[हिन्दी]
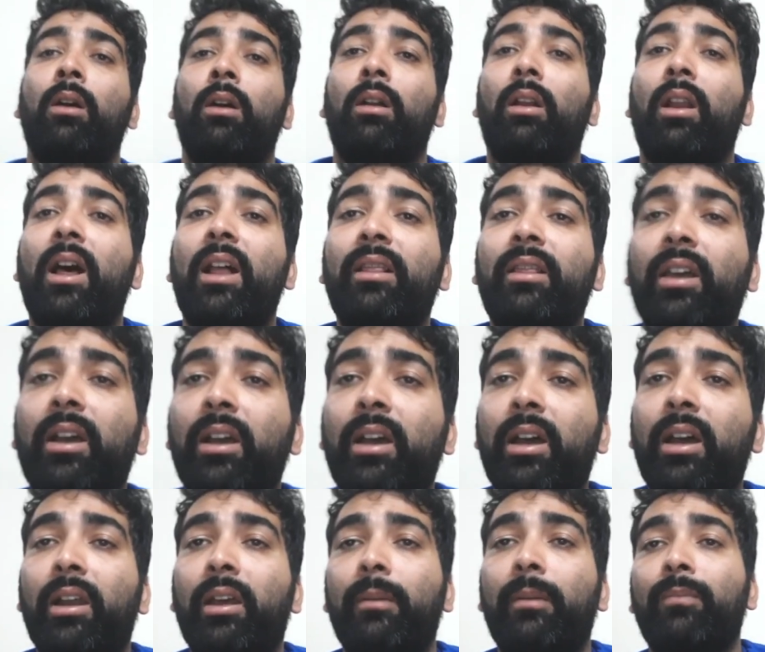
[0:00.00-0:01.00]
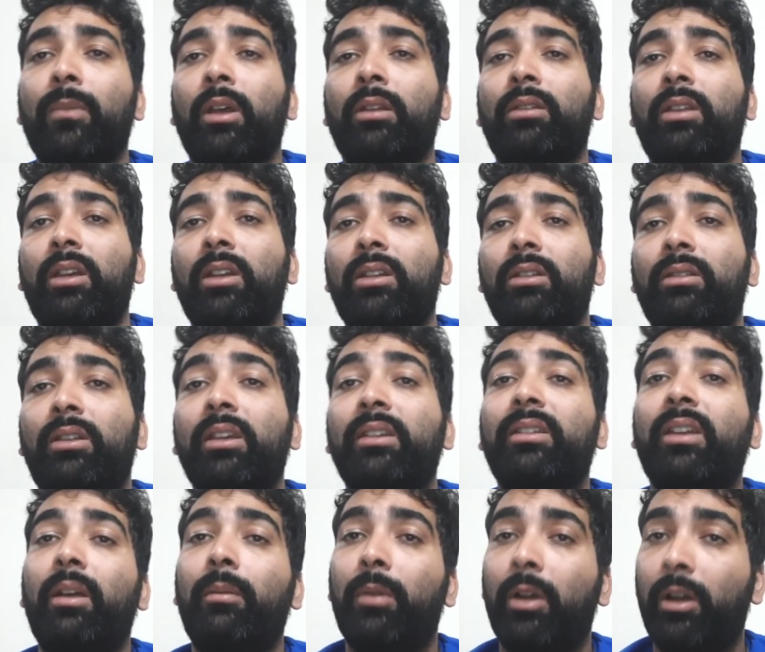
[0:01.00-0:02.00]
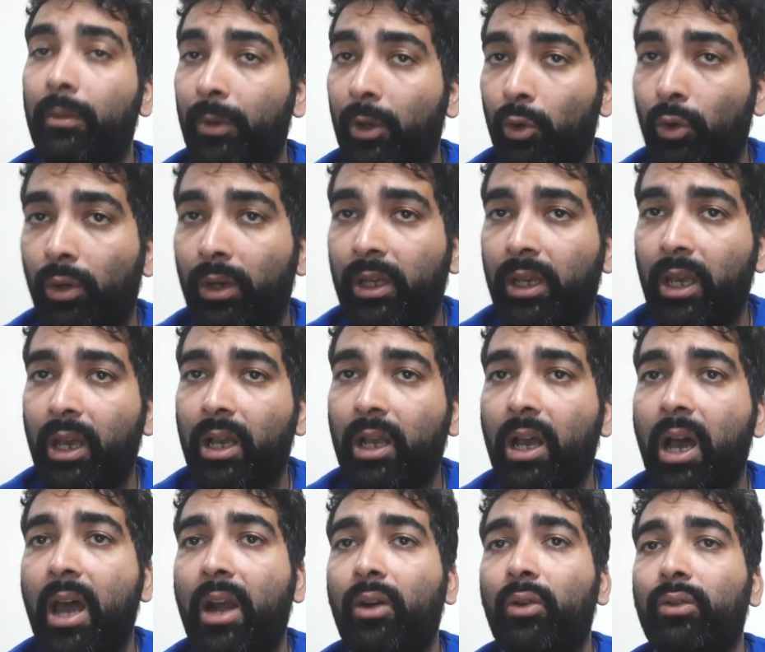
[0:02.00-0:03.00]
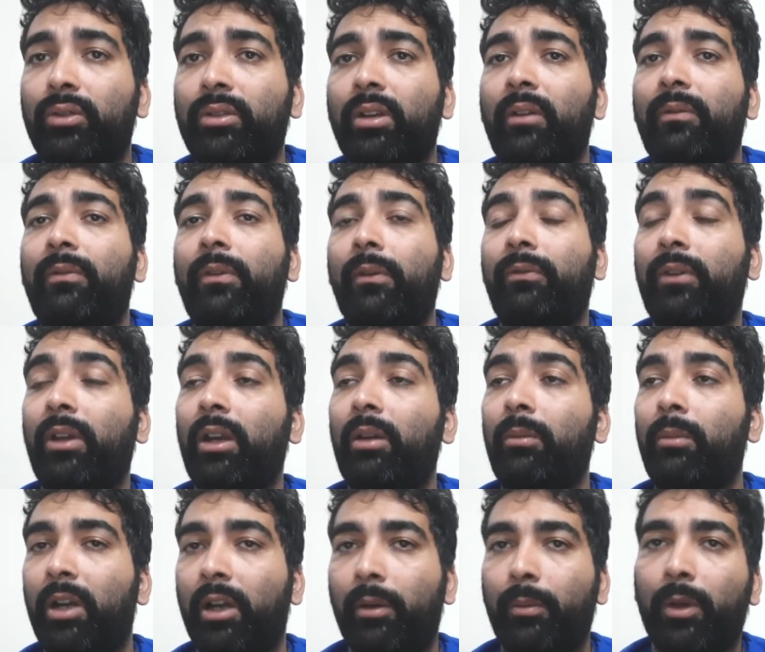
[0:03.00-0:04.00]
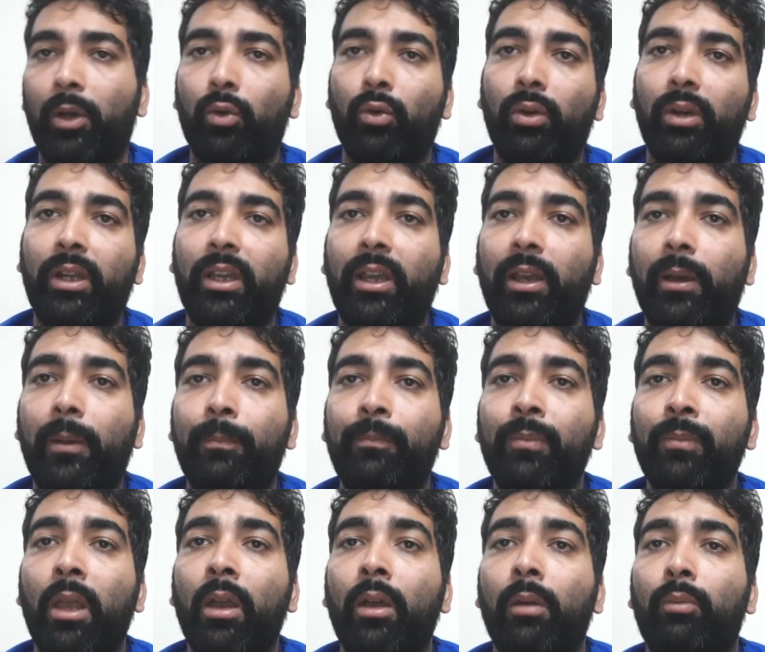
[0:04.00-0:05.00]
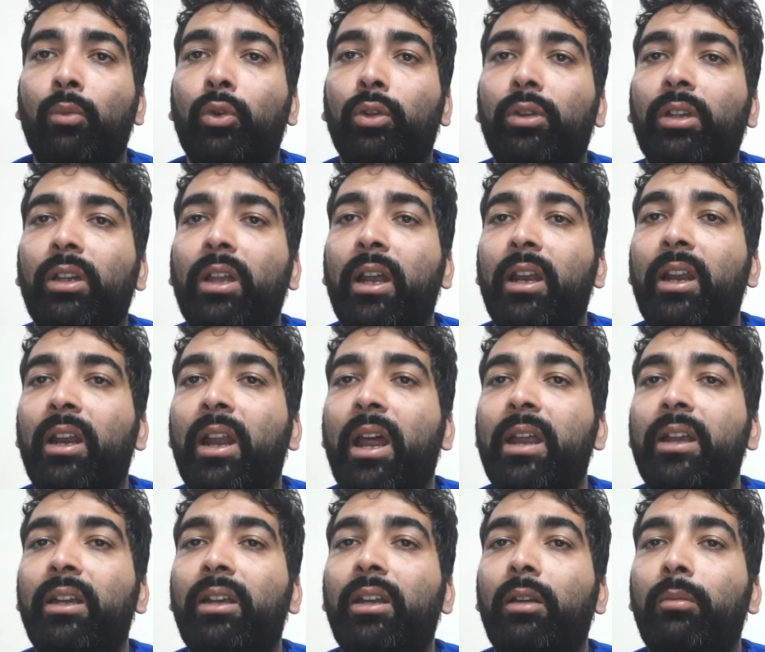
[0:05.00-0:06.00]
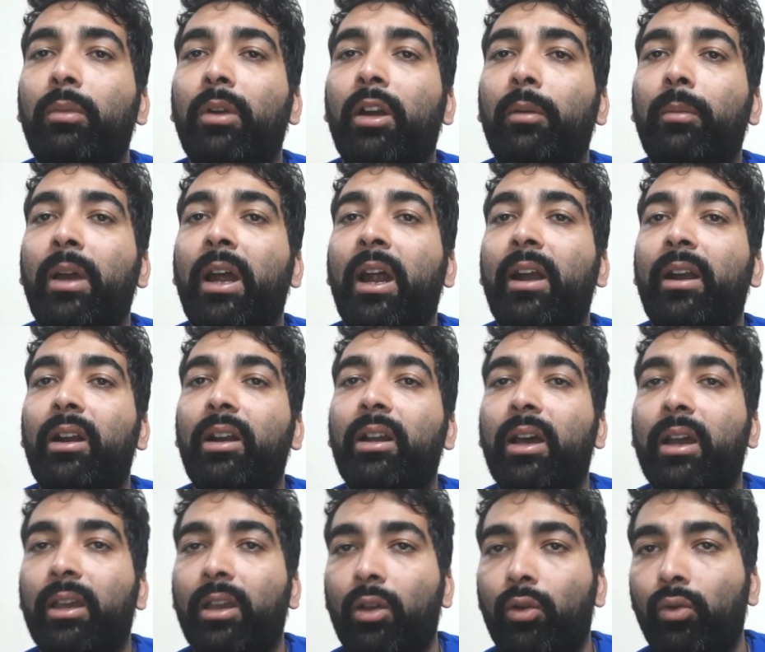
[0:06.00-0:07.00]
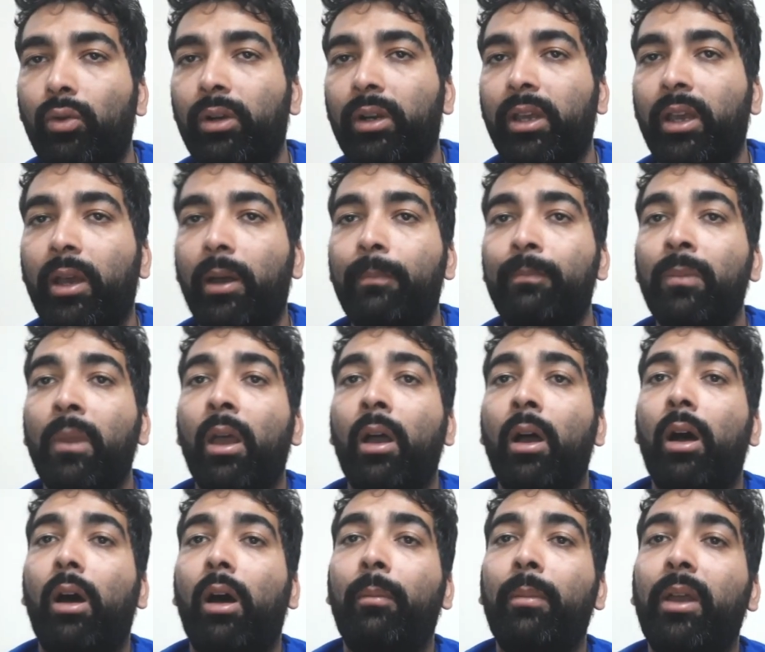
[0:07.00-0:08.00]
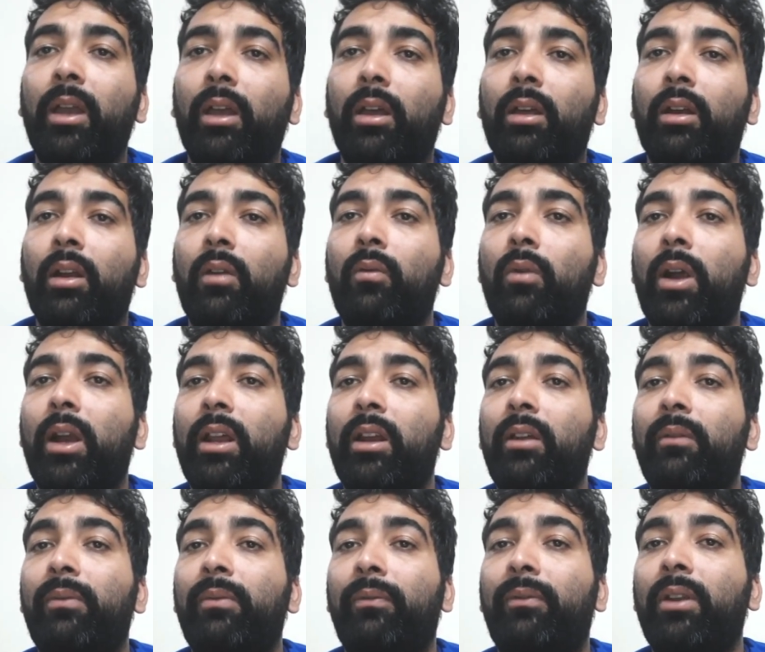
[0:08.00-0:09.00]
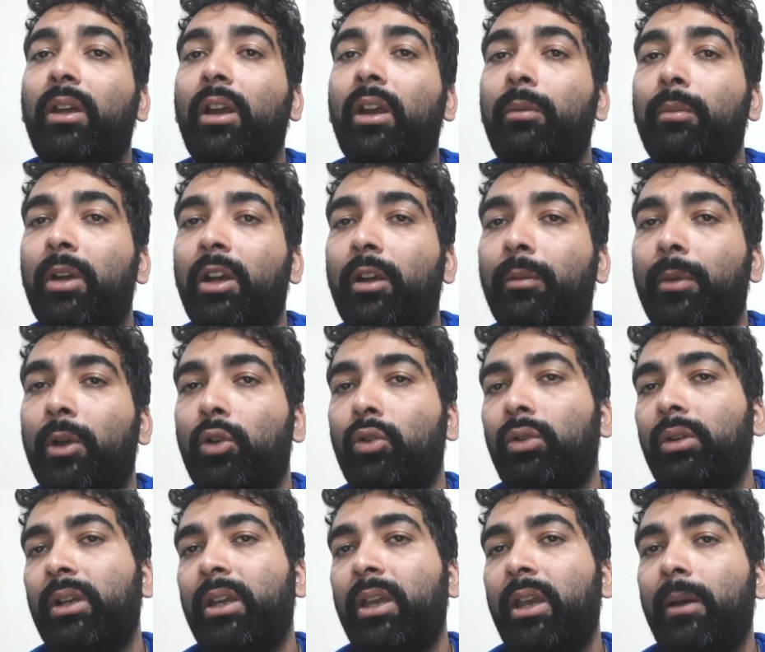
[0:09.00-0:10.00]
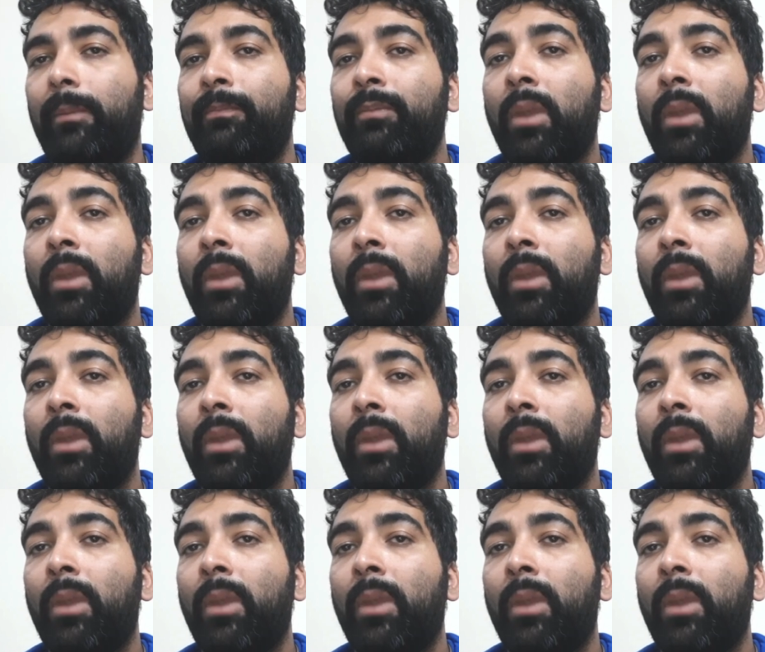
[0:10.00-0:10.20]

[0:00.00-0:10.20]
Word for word: लाल तांगा ने तीसरे मिनट में गोल किया कार्लोस ने 15 मिनट में गोल किया मुर्तदा ने 19 मिनट में हेडर लगा के गोल किया अमे रनवाड़े ने 58 मिनट में गोल किया